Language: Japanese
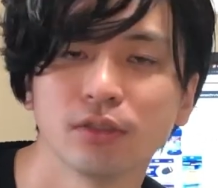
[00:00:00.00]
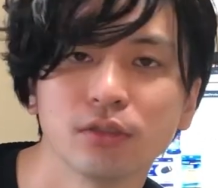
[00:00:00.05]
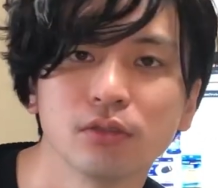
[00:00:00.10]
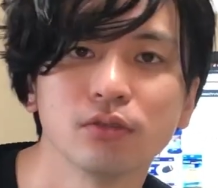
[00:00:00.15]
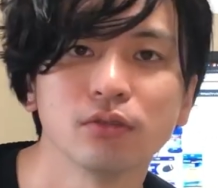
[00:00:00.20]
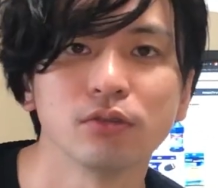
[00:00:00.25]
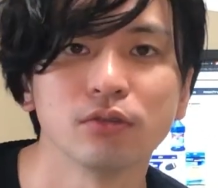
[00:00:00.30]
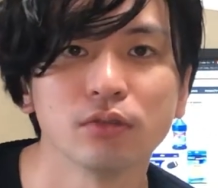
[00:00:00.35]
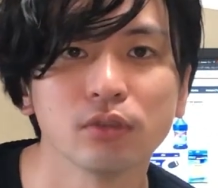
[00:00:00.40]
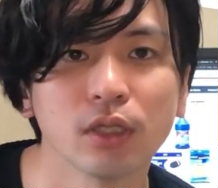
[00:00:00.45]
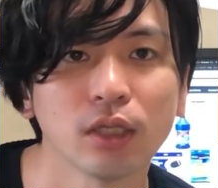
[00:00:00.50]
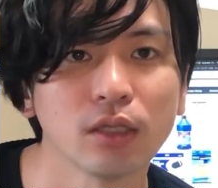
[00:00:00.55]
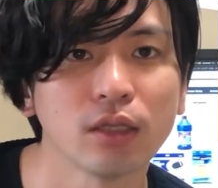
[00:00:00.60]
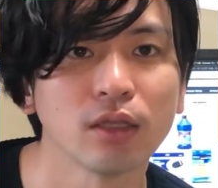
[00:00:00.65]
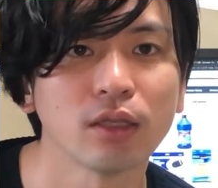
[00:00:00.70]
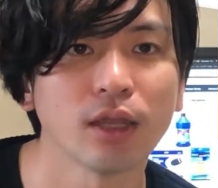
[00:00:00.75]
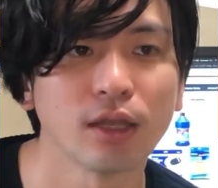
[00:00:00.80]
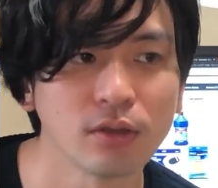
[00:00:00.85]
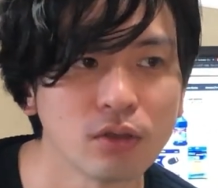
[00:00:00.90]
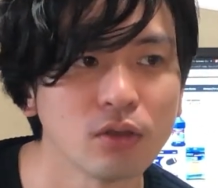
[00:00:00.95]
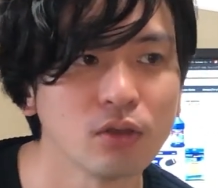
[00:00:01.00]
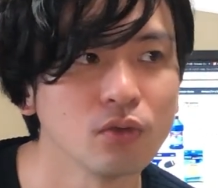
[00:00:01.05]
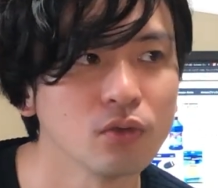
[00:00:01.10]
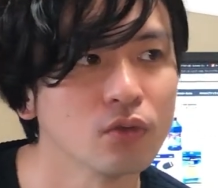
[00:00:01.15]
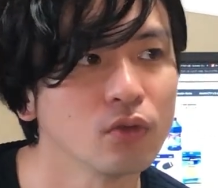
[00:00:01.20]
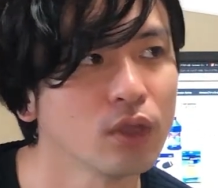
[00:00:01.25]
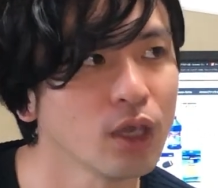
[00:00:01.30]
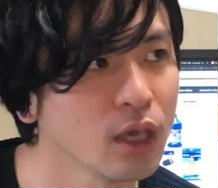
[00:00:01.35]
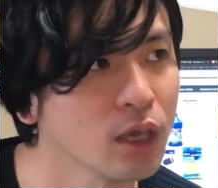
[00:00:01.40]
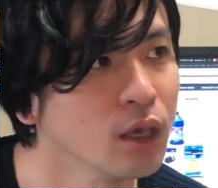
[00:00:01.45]
ツルツルになってたっていう
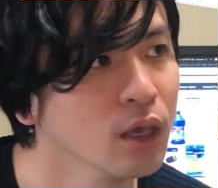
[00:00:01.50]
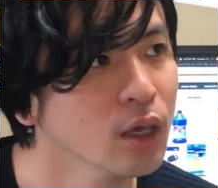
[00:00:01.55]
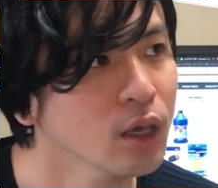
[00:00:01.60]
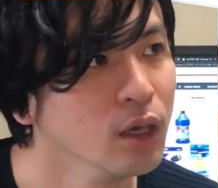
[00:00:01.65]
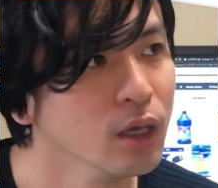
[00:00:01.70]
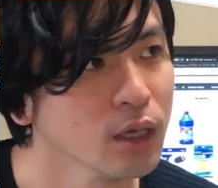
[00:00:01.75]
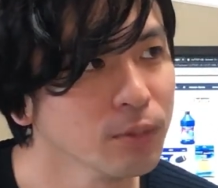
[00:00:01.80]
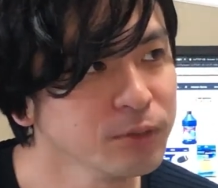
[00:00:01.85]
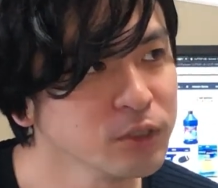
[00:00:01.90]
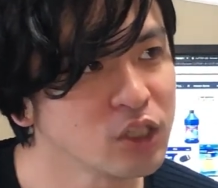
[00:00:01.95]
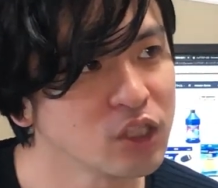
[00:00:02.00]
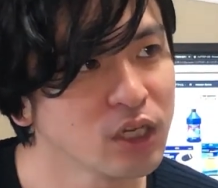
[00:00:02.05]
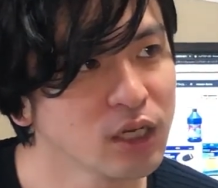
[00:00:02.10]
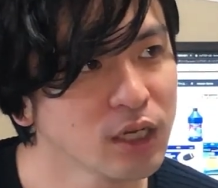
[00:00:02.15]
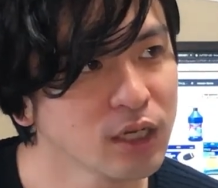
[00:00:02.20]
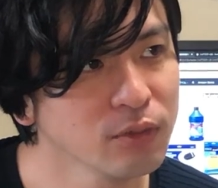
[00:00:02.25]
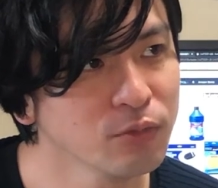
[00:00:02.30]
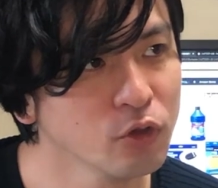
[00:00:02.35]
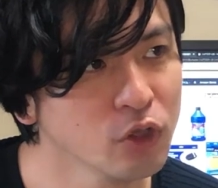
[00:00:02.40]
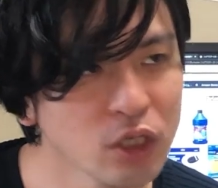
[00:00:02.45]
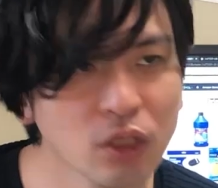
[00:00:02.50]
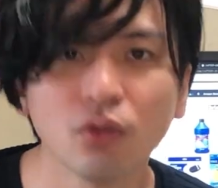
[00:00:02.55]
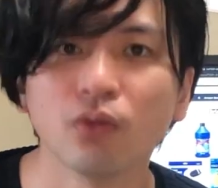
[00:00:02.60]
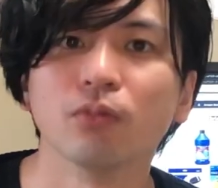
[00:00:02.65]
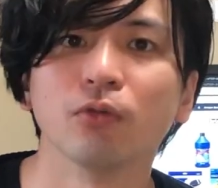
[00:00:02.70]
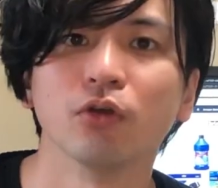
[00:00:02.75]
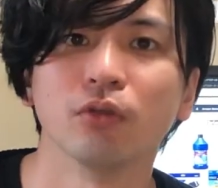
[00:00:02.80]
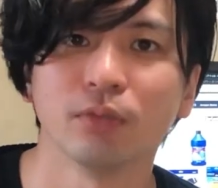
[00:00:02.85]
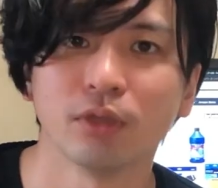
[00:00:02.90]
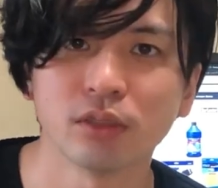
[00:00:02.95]
ので、やっぱ仕上がりもいいと
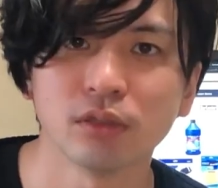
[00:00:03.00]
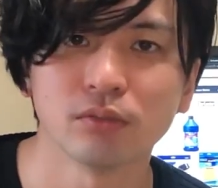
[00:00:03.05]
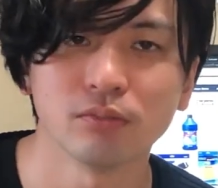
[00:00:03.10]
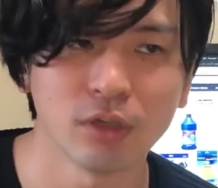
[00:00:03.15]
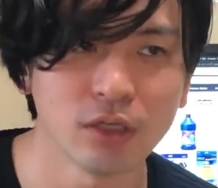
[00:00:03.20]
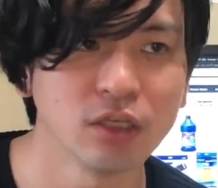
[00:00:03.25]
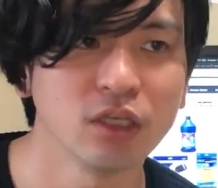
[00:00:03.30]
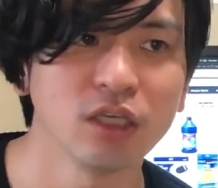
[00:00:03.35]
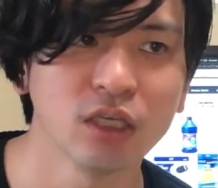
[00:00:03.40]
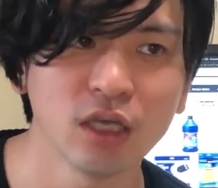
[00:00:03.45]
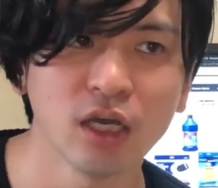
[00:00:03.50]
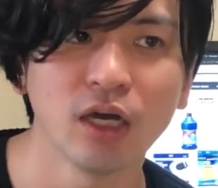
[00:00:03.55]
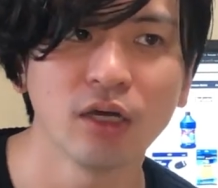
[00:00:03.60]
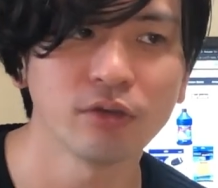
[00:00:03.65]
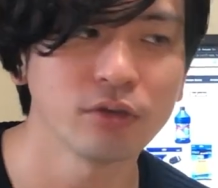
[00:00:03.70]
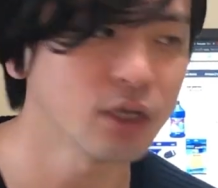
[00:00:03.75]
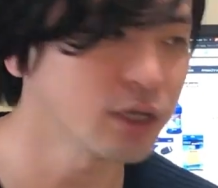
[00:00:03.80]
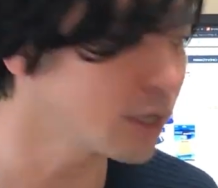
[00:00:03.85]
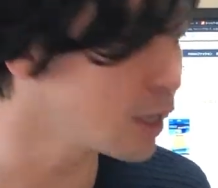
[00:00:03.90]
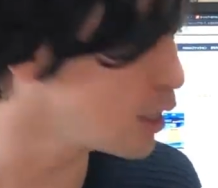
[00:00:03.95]
思います。まあ、人気があるだ